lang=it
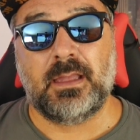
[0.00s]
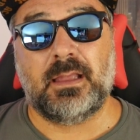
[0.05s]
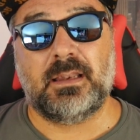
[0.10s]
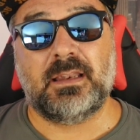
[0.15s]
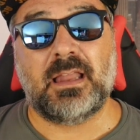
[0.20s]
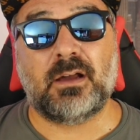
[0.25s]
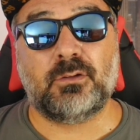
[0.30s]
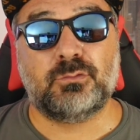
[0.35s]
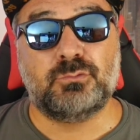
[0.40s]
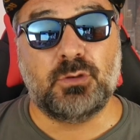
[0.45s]

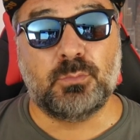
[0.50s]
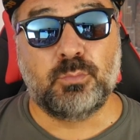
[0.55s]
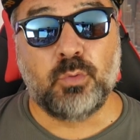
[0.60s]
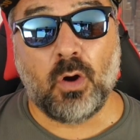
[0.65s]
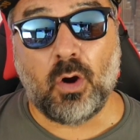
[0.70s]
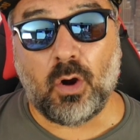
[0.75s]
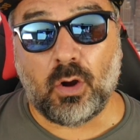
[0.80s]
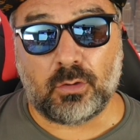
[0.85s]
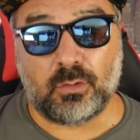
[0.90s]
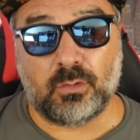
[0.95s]
L'audio è
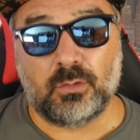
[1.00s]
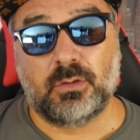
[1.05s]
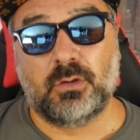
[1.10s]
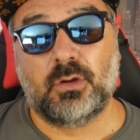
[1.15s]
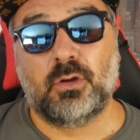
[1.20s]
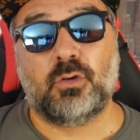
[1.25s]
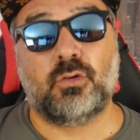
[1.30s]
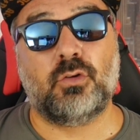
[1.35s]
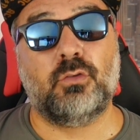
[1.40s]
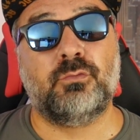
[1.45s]

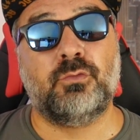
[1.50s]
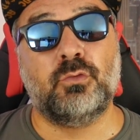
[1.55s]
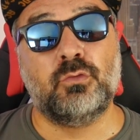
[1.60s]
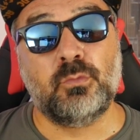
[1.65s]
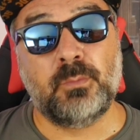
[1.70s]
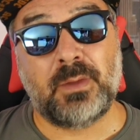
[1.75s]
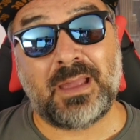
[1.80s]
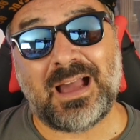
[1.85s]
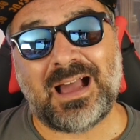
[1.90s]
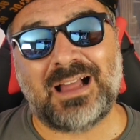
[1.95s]
buono, con
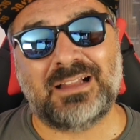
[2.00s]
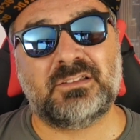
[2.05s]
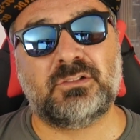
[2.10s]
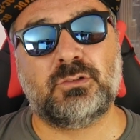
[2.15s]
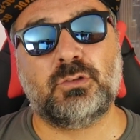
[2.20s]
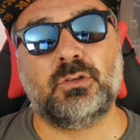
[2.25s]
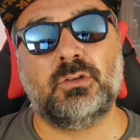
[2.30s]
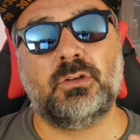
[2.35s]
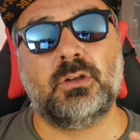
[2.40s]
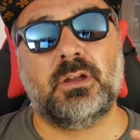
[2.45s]
volume
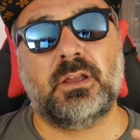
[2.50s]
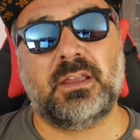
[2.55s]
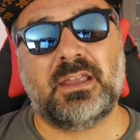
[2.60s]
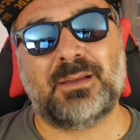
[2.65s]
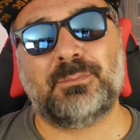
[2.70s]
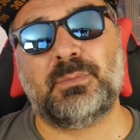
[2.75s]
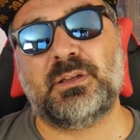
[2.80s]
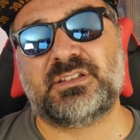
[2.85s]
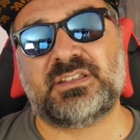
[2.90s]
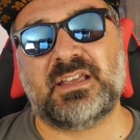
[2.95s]
alto e
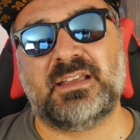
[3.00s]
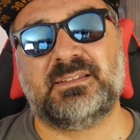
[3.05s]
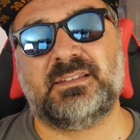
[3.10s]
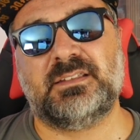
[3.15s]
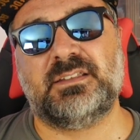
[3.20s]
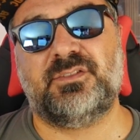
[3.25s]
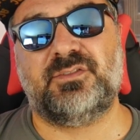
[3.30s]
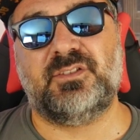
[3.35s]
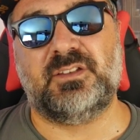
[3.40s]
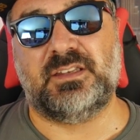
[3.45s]
abbastanza
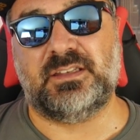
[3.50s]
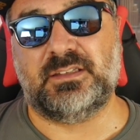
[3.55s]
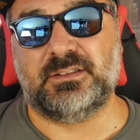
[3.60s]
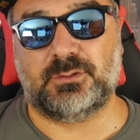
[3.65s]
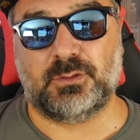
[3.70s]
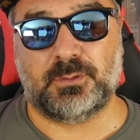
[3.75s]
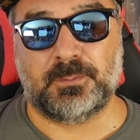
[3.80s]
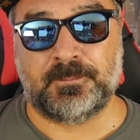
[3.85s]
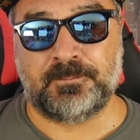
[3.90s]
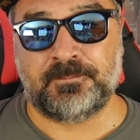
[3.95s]
definito.
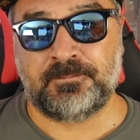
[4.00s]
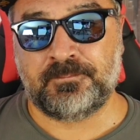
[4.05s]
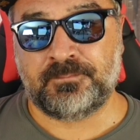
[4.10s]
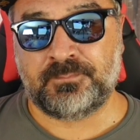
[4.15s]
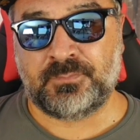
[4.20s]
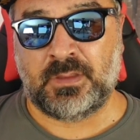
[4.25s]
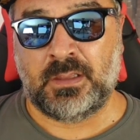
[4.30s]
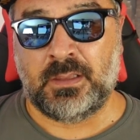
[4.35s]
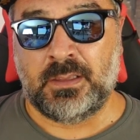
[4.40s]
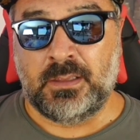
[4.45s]

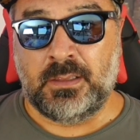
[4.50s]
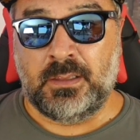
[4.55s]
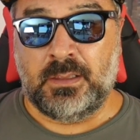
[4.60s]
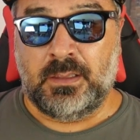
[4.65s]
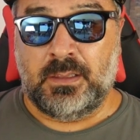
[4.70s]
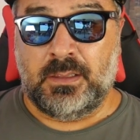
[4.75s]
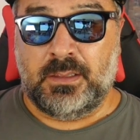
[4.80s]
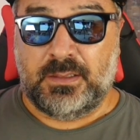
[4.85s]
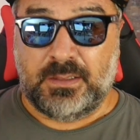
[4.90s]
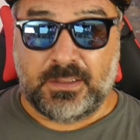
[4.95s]

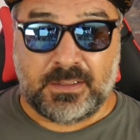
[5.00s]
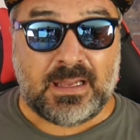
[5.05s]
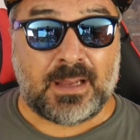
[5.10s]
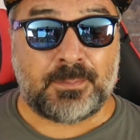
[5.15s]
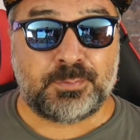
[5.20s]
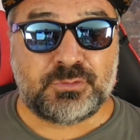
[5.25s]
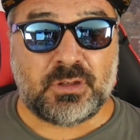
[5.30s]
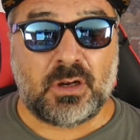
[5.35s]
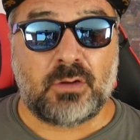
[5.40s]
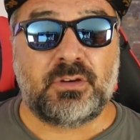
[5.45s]
In
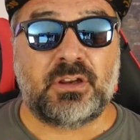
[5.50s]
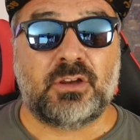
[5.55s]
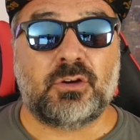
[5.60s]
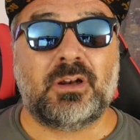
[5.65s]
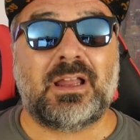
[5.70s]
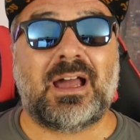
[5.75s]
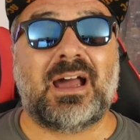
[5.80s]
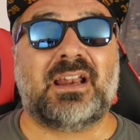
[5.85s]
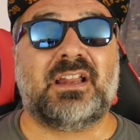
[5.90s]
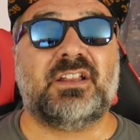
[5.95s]
capsula
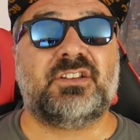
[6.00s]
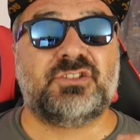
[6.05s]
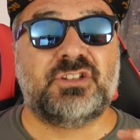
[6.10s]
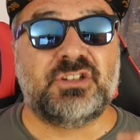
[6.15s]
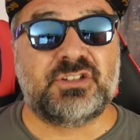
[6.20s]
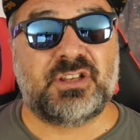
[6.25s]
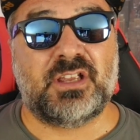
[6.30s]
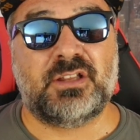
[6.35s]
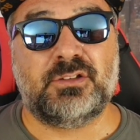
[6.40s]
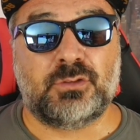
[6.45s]
auricolare
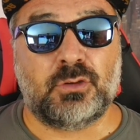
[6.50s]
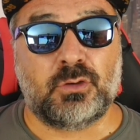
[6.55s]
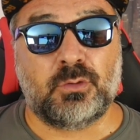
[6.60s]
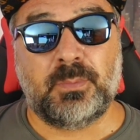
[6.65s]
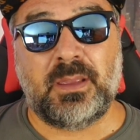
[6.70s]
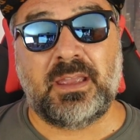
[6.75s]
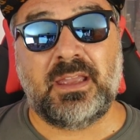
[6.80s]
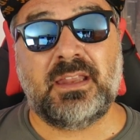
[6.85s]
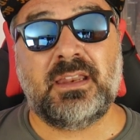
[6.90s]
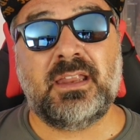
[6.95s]
ci sentono
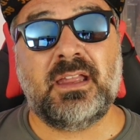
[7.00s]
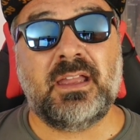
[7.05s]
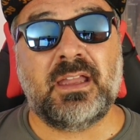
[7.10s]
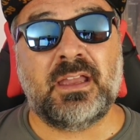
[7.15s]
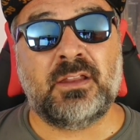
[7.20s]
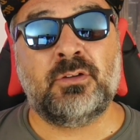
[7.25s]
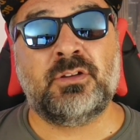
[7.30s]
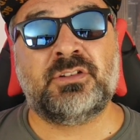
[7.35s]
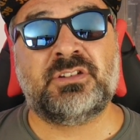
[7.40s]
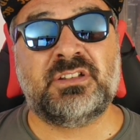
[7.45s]
bene
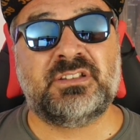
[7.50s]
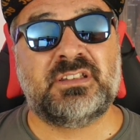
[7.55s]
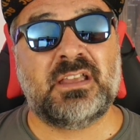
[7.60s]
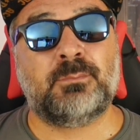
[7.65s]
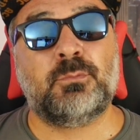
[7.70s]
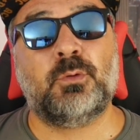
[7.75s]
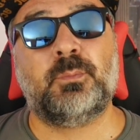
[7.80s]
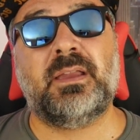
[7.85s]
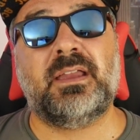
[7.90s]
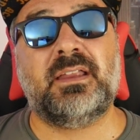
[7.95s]
e noi
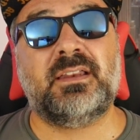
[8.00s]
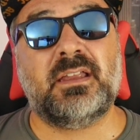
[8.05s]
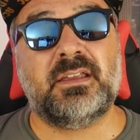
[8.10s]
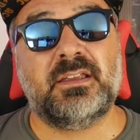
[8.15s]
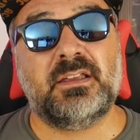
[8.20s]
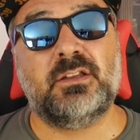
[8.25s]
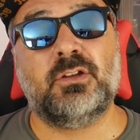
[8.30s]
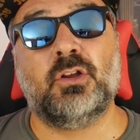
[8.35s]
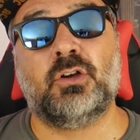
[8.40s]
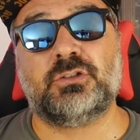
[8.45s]
sentiamo bene
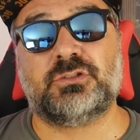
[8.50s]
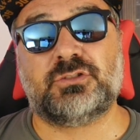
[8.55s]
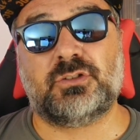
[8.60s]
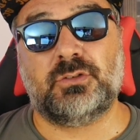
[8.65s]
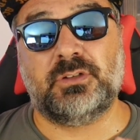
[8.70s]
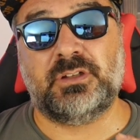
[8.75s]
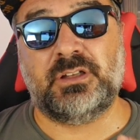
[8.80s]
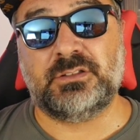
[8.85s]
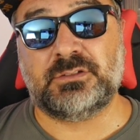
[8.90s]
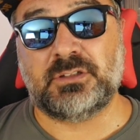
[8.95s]
il
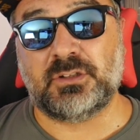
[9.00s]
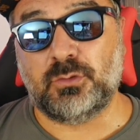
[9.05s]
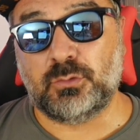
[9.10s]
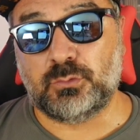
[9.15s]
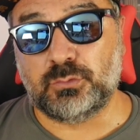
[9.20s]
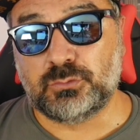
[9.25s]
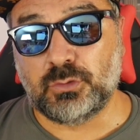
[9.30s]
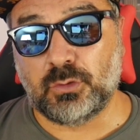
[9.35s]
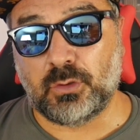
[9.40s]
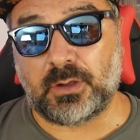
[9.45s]
nostro
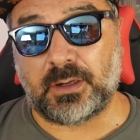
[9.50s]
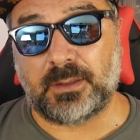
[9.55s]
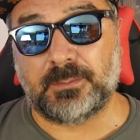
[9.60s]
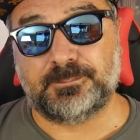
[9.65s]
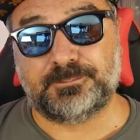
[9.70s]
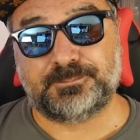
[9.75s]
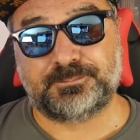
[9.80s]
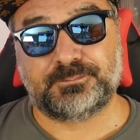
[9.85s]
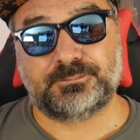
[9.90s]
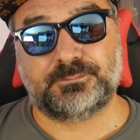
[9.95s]
interlocutore